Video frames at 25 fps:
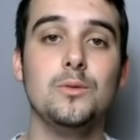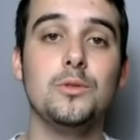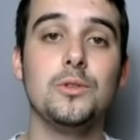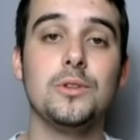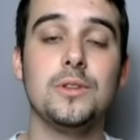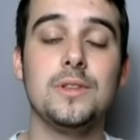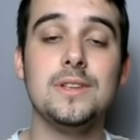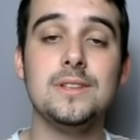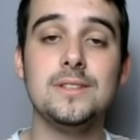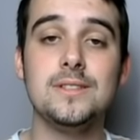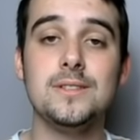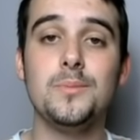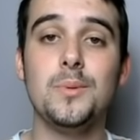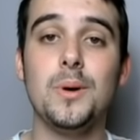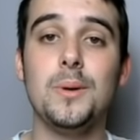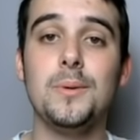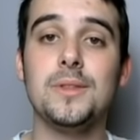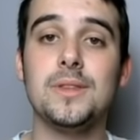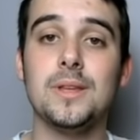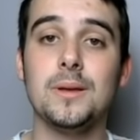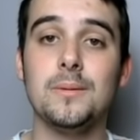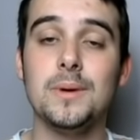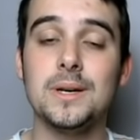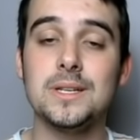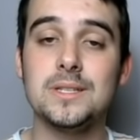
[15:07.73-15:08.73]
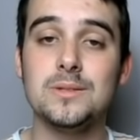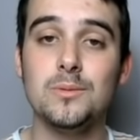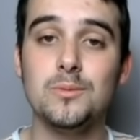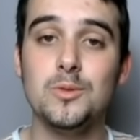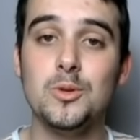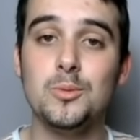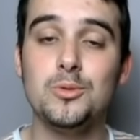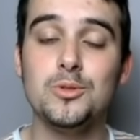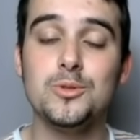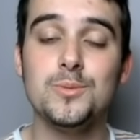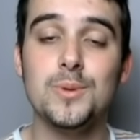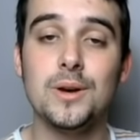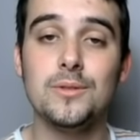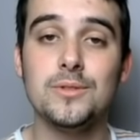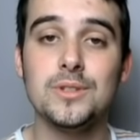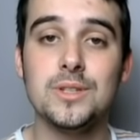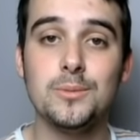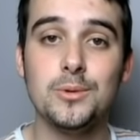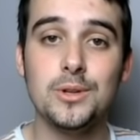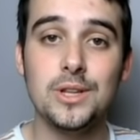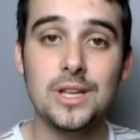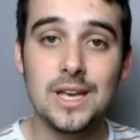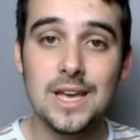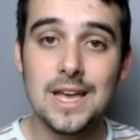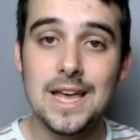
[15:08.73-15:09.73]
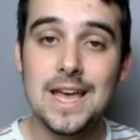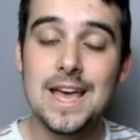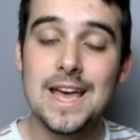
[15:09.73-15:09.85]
Donc n'hésitez pas à mettre un maximum de pouces bleus à vous abonner.